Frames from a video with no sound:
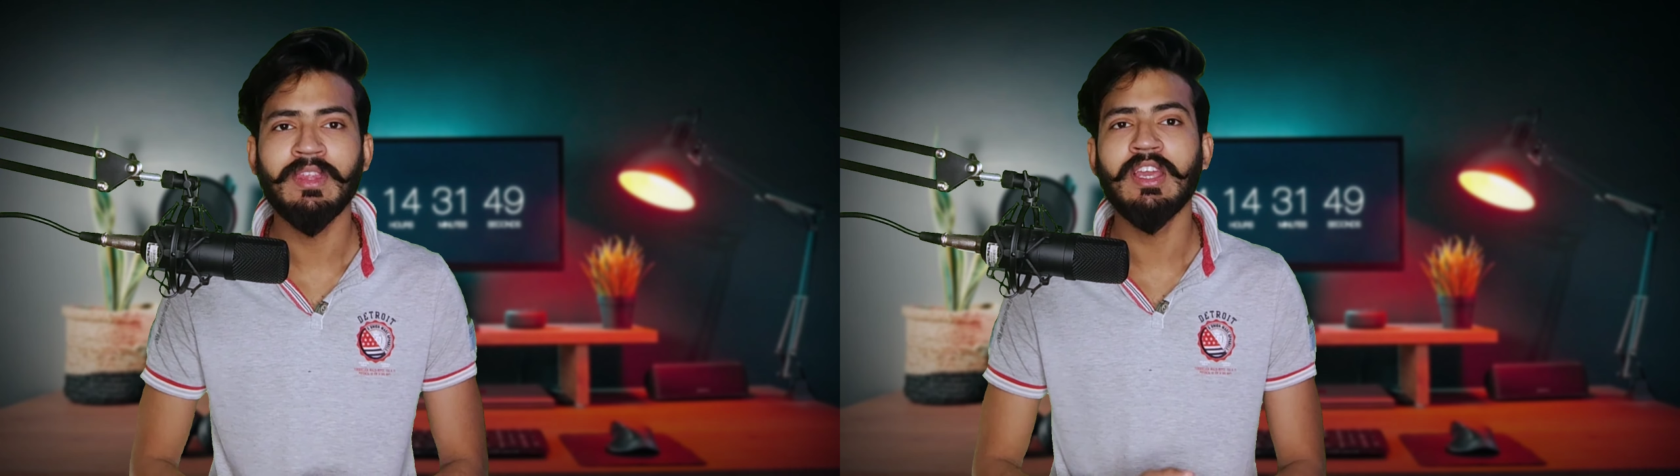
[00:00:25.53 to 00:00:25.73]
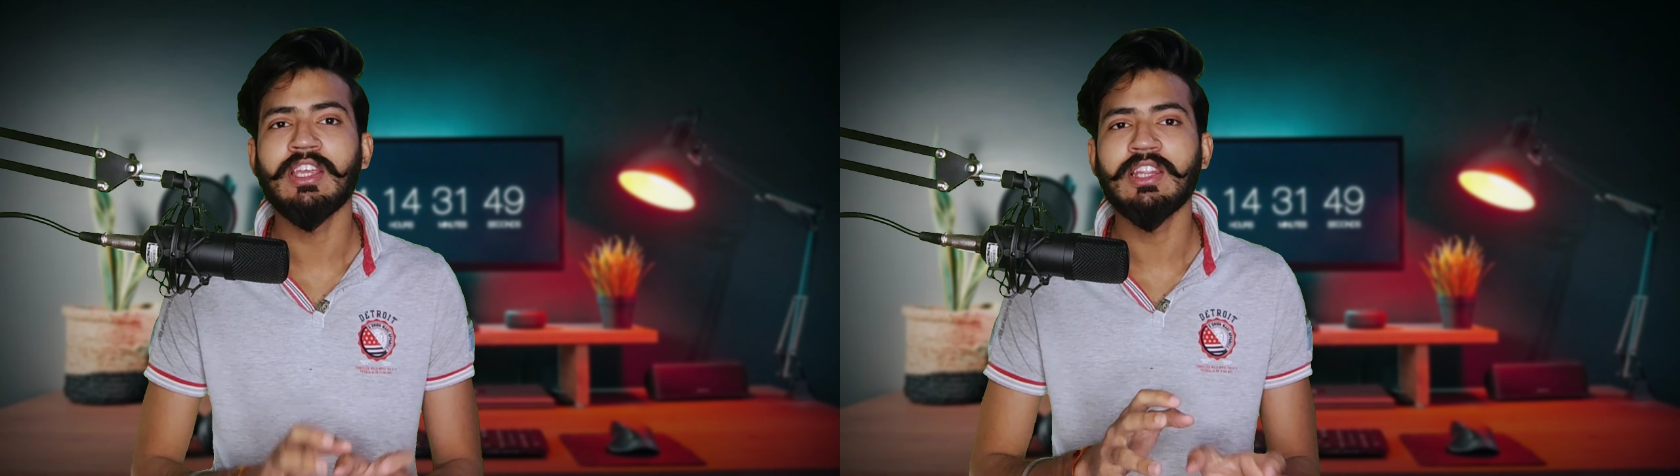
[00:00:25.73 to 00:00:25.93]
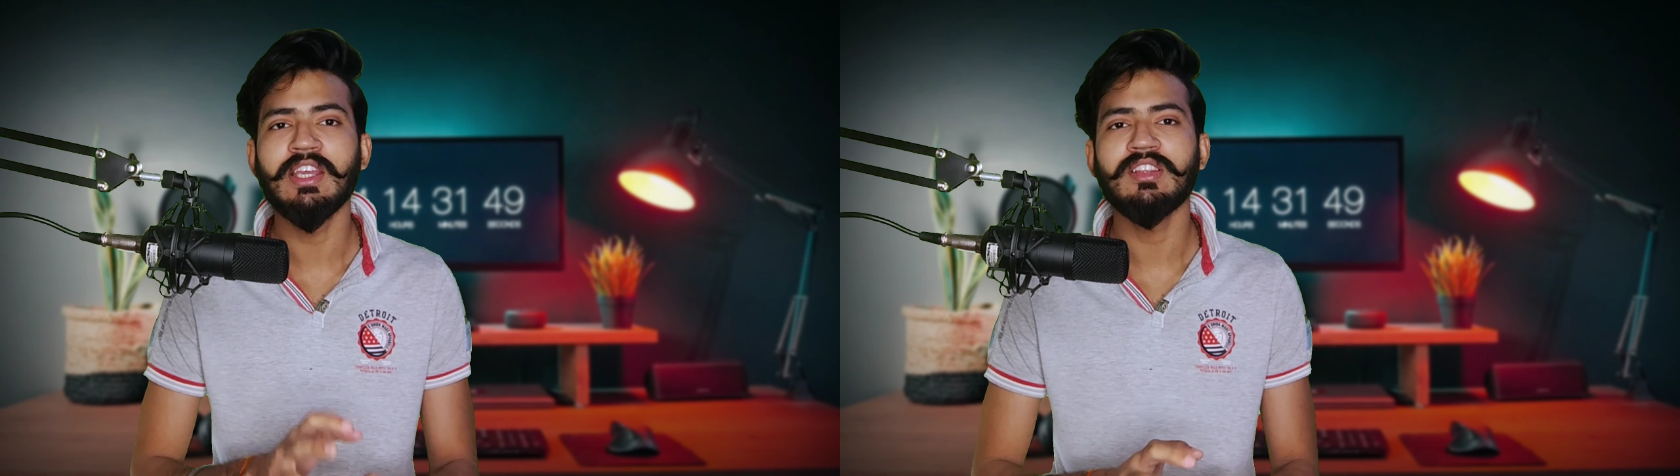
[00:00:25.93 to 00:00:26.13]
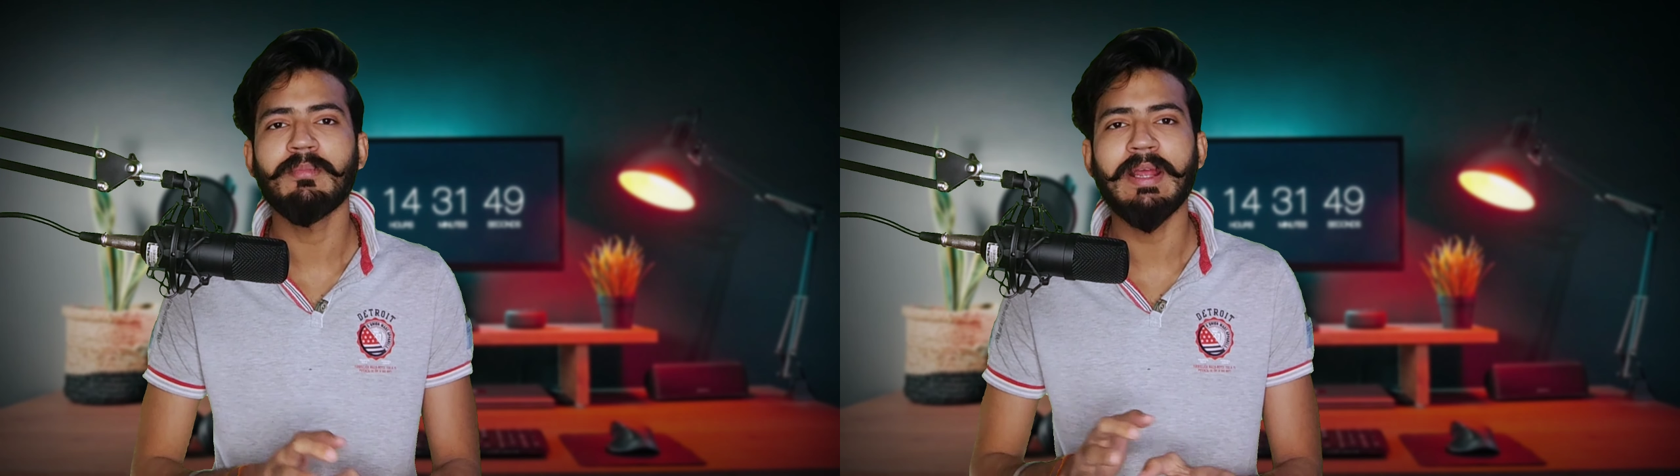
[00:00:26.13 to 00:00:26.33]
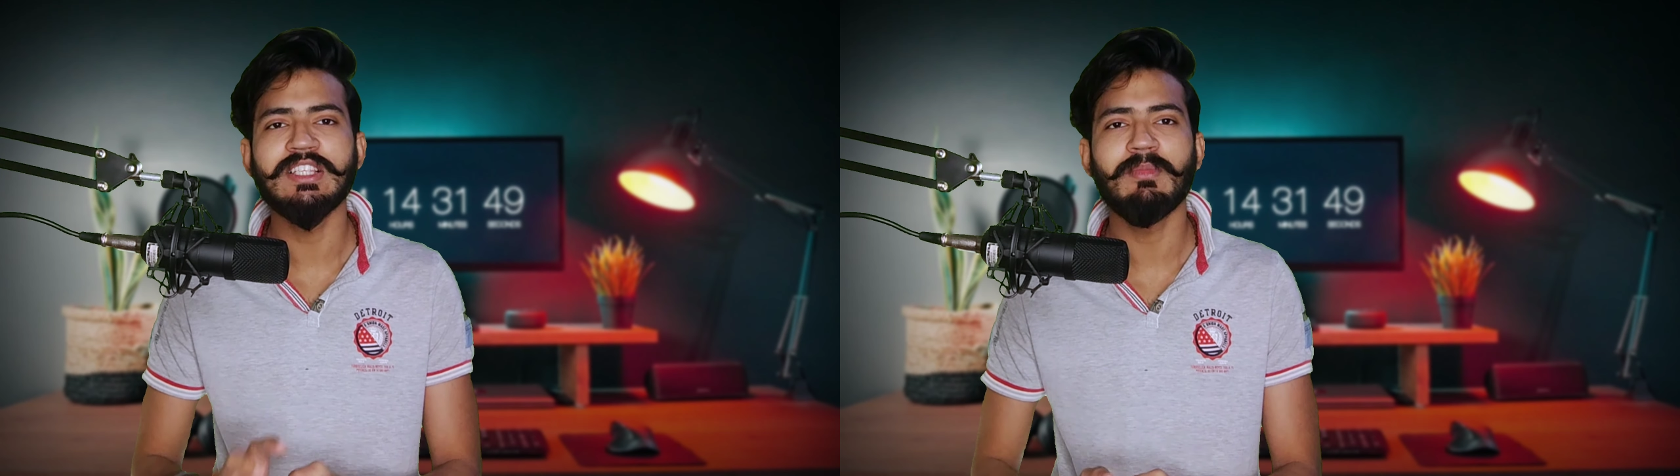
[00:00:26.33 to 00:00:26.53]
कि कितने कितने
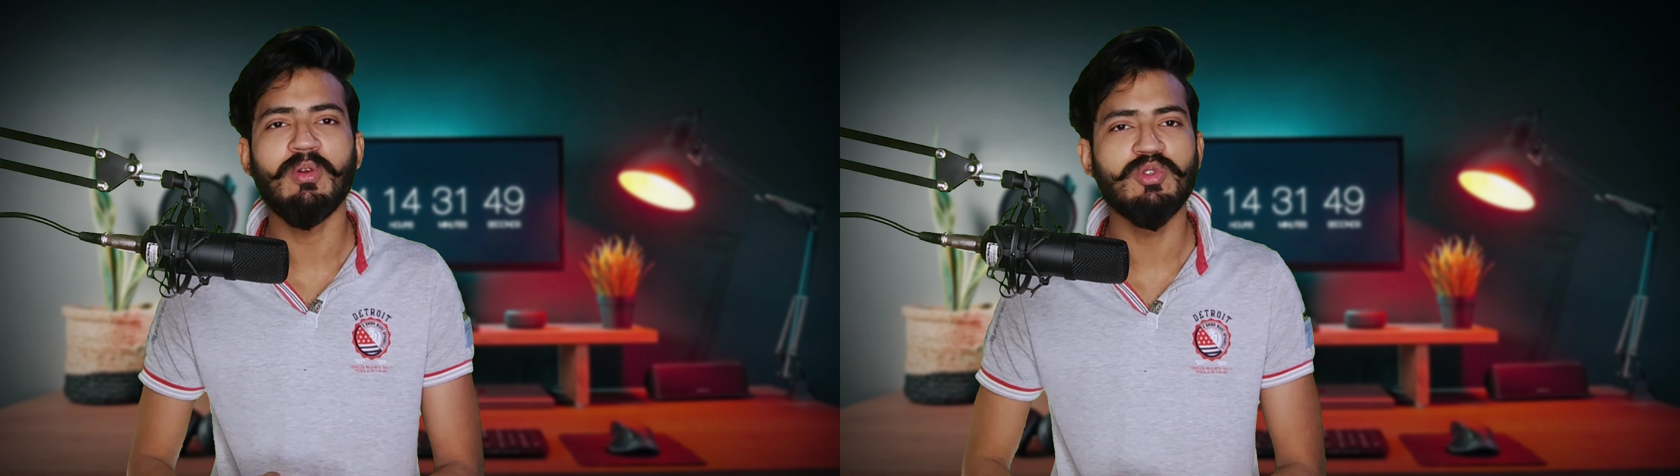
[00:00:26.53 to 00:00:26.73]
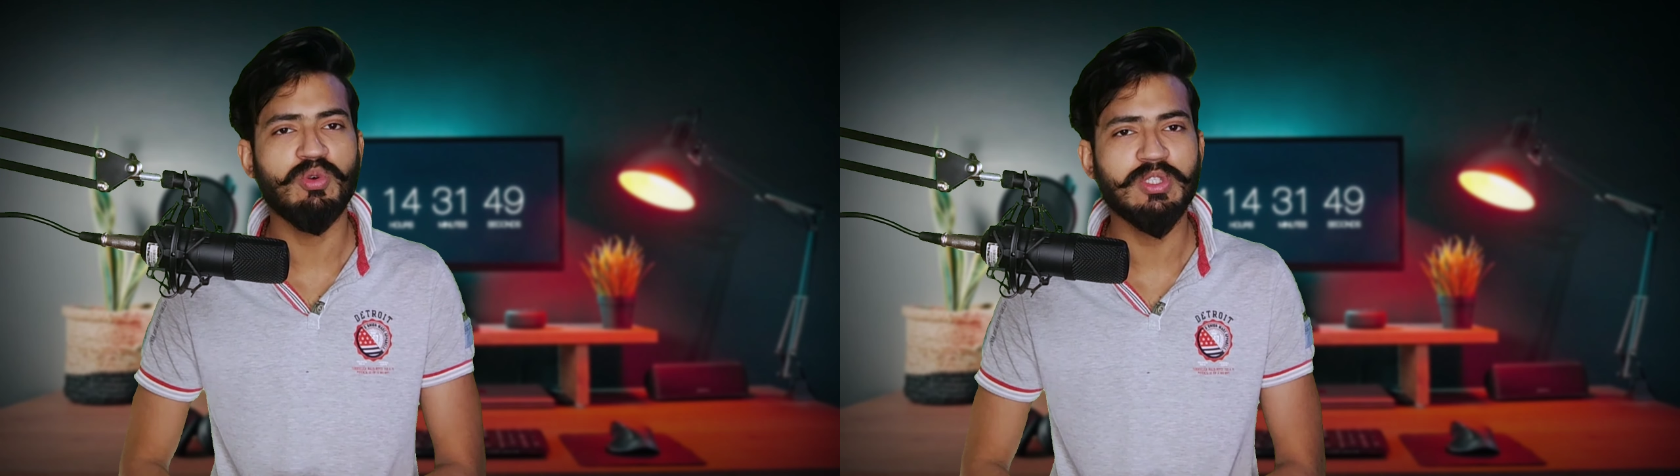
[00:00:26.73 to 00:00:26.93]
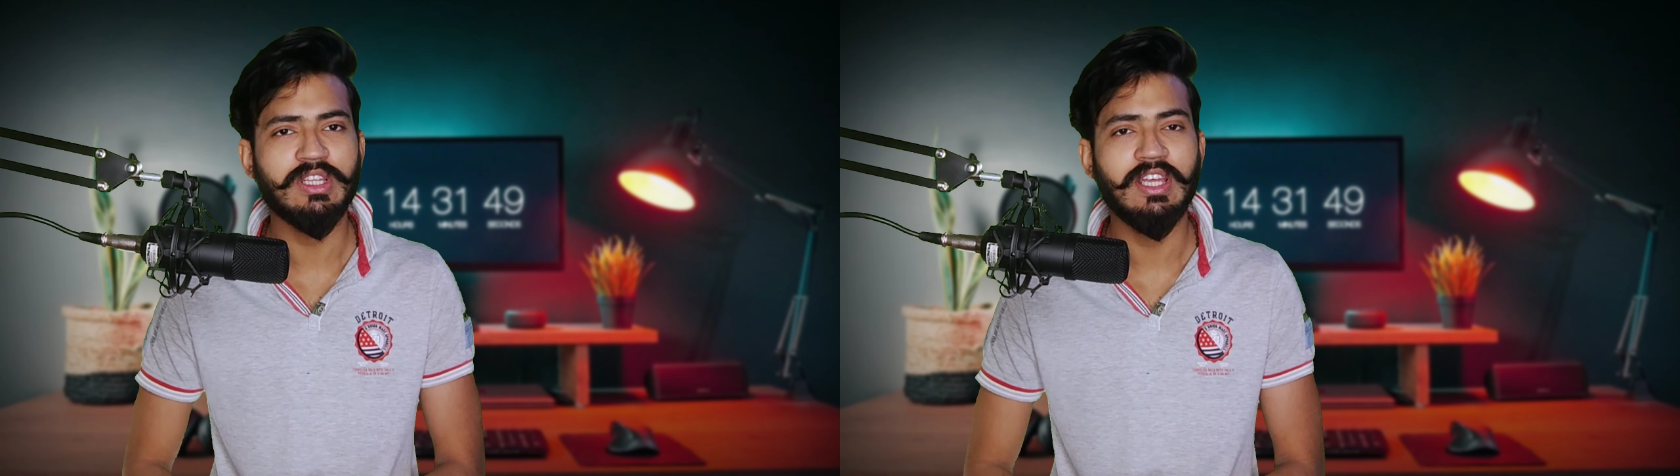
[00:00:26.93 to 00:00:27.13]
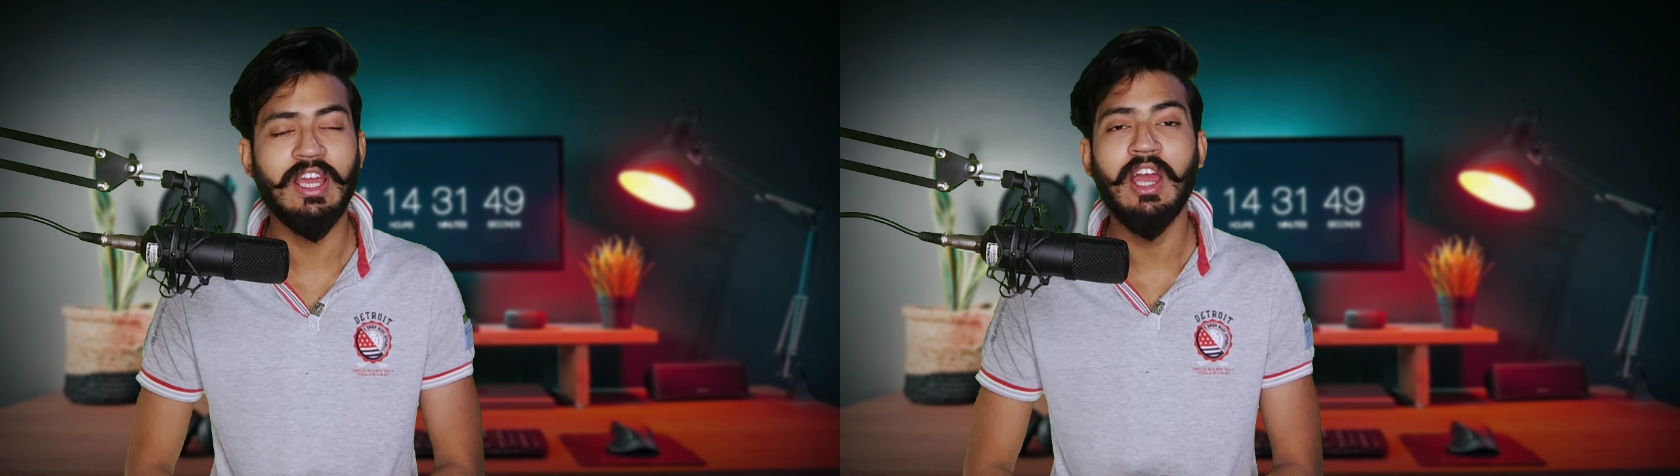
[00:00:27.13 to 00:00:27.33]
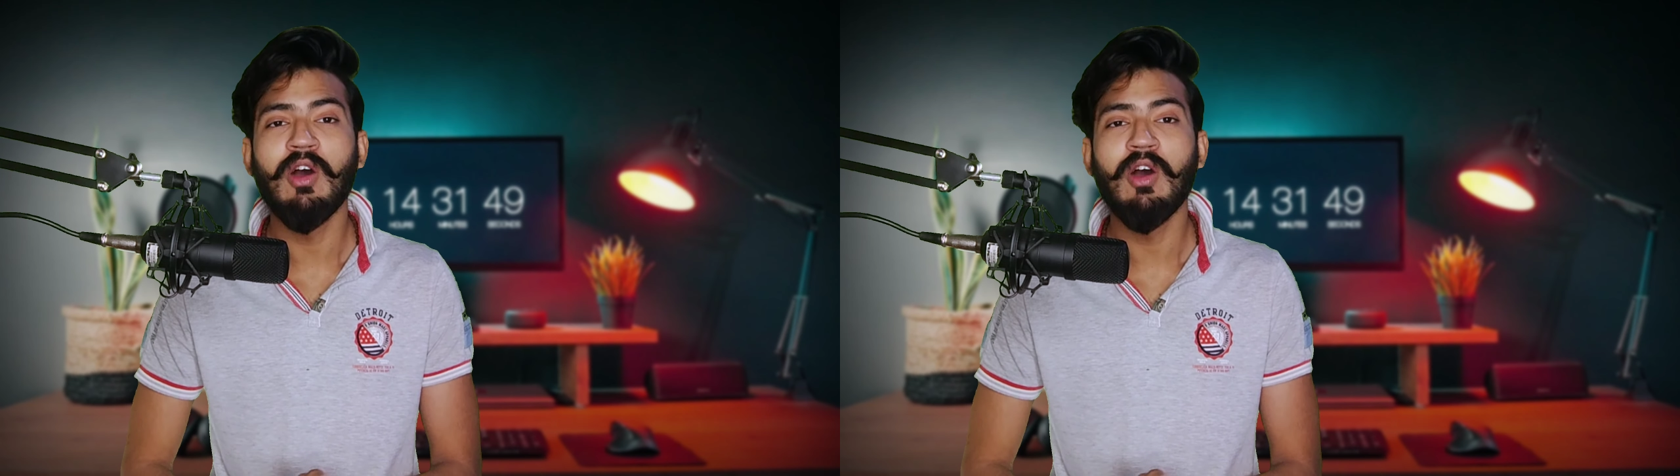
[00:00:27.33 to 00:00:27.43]
प्राइस में लॉन्च हो सकते हैं